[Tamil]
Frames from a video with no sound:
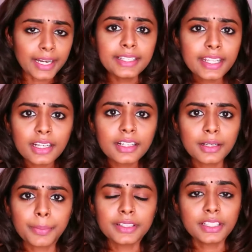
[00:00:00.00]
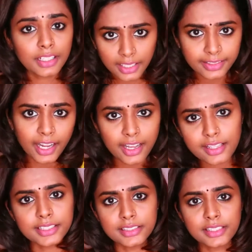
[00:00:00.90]
பல நேரங்களில் பார்த்தீங்கன்னா நான் இதை
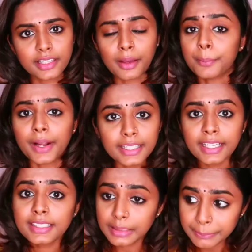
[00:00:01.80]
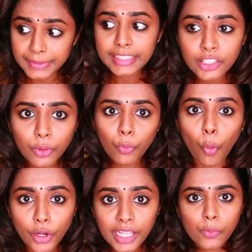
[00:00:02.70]
நிறைய செஞ்சுருக்கேன் பல நேரத்தில் மீண்டும்
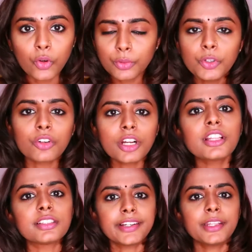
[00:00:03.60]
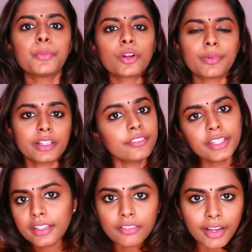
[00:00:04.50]
ஒரே ஒரு முறை கூட அந்த சட்டையை போட மாட்டேன்
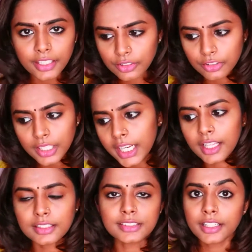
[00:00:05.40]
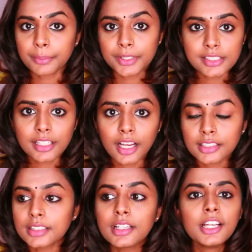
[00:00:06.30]
வீட்டுக்கு வாங்கிட்டு வந்தோடனே எனக்கு அந்த சட்டை
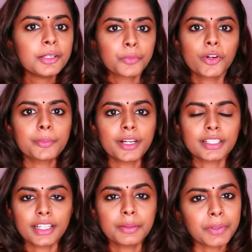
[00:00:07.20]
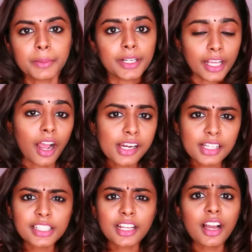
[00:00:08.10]
பிடிச்சிருக்காது போட மாட்டேன் பண்ண மாட்டேன்
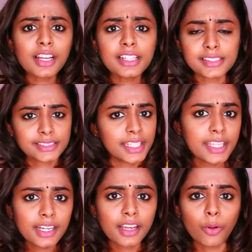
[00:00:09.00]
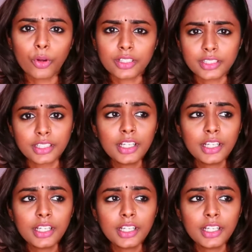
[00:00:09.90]
ஆனால் அதற்காக நான் செய்கிற ஒரு